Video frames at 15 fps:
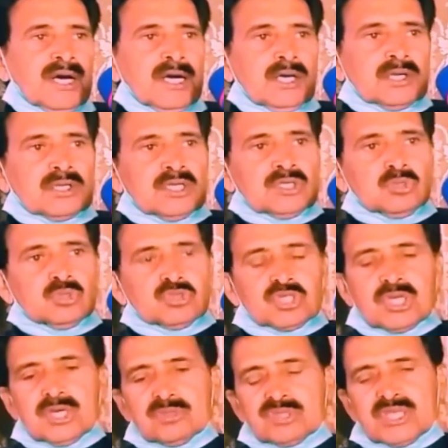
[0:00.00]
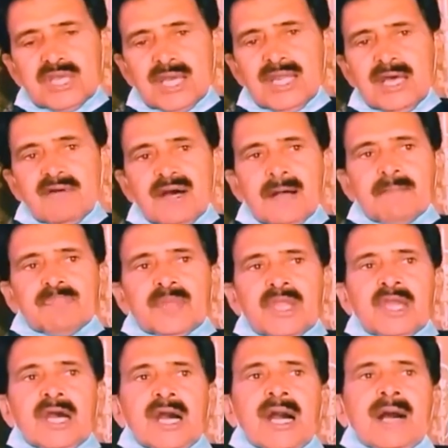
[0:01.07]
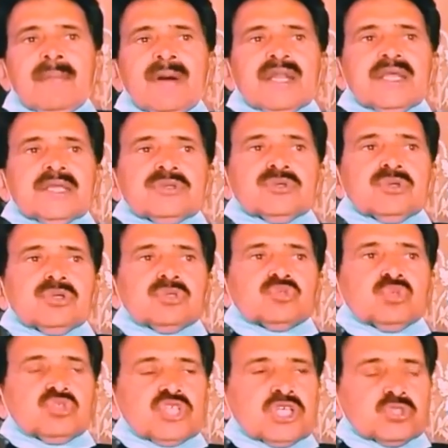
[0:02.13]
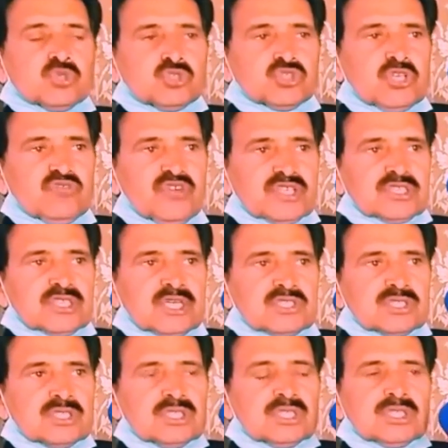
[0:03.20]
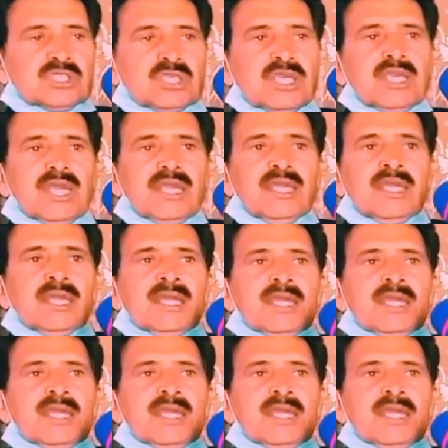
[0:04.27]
और उस उसके अलावा हमारे जो दूसरे सोशल फैक्टर्स ये हैं